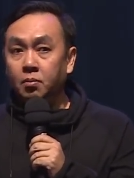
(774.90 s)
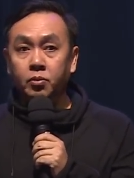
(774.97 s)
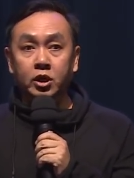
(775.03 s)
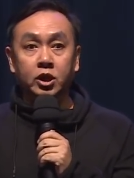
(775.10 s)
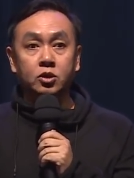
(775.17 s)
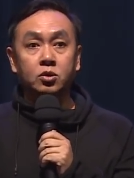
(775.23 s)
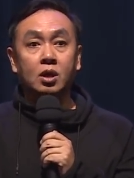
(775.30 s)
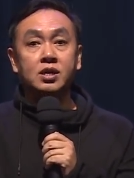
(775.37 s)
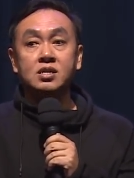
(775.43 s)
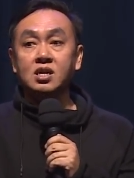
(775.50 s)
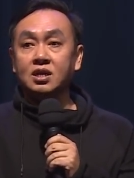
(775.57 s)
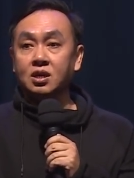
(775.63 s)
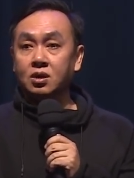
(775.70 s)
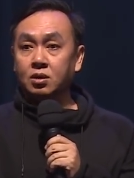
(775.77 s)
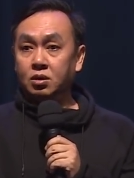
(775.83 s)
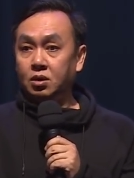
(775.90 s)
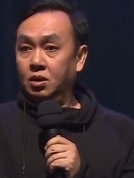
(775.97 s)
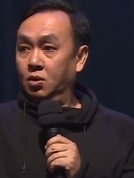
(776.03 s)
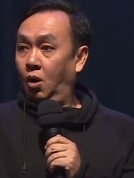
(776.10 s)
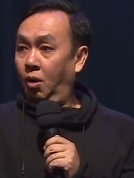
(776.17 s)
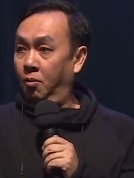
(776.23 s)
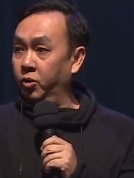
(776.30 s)
Begitu ada dengar
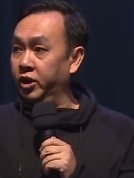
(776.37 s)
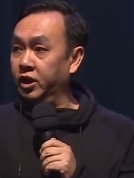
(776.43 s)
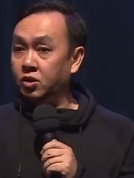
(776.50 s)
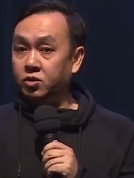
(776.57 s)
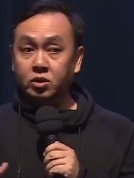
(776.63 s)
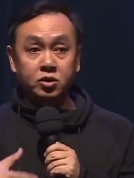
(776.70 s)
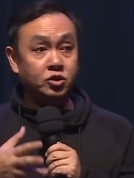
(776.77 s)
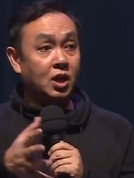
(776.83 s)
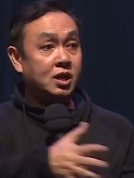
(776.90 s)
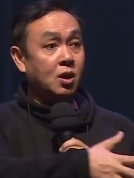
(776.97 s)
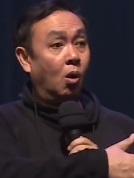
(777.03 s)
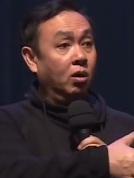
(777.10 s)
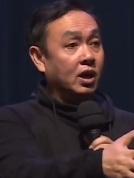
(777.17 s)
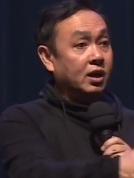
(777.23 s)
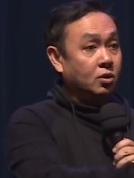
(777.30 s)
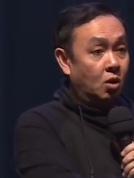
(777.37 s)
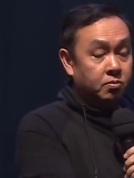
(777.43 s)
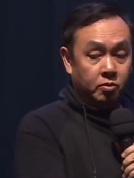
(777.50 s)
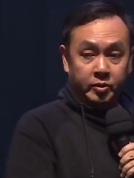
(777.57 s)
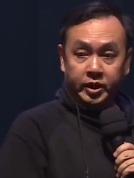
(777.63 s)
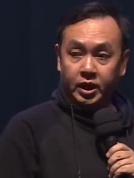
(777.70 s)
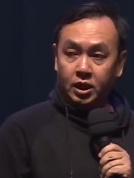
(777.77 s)
ngomong gini, terus ada orang
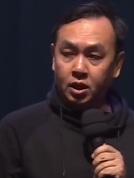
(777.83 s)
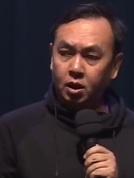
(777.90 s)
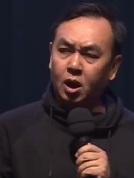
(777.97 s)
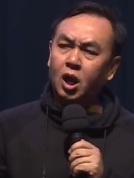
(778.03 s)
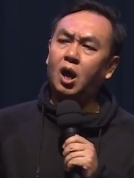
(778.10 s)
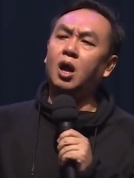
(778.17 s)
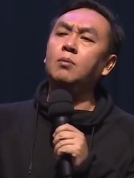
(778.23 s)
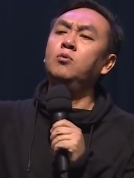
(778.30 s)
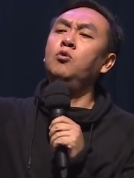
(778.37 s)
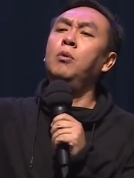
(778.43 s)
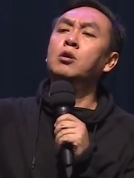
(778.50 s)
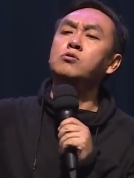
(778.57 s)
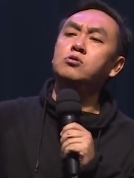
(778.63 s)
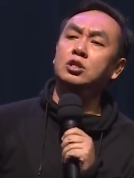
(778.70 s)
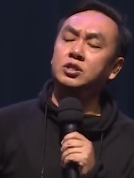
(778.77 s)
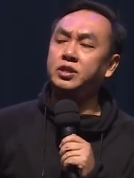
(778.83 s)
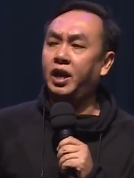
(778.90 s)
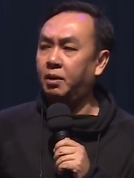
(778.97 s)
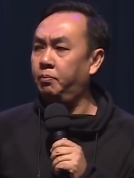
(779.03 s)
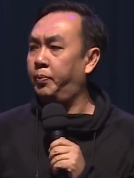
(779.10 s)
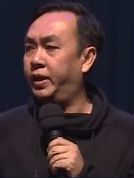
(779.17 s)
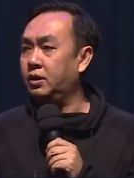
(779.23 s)
ngomong gini, kamu baru
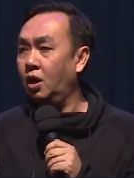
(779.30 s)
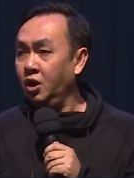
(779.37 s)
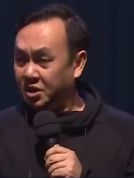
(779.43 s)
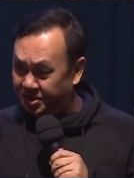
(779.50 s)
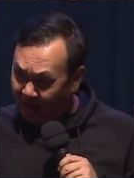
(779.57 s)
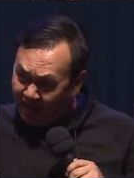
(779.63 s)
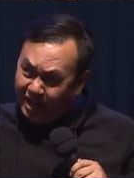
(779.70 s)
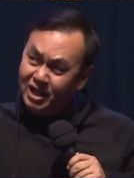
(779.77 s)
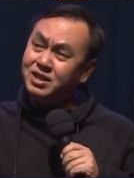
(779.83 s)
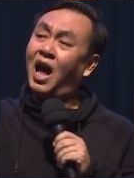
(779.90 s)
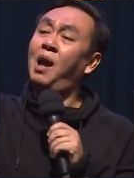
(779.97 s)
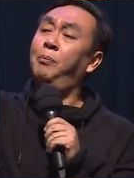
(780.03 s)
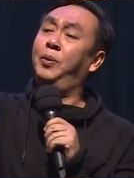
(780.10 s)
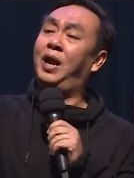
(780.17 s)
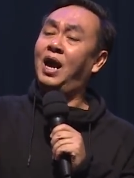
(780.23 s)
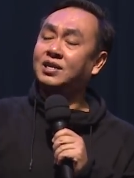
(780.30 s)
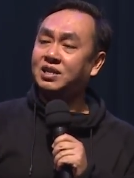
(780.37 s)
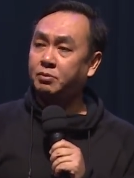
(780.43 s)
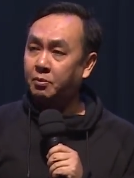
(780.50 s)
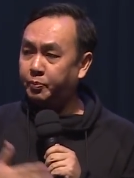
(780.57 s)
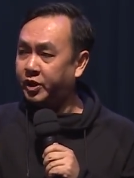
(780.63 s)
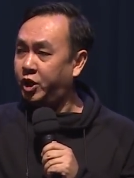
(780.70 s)
diserempet, saya ditabrak
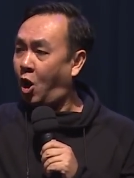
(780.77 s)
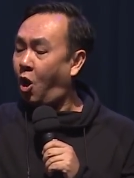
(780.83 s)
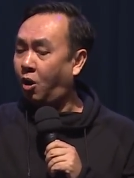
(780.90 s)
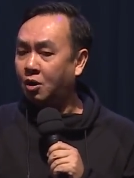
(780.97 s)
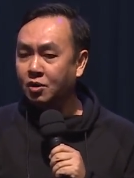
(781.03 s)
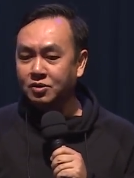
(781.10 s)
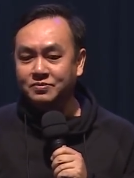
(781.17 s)
sampai penyok.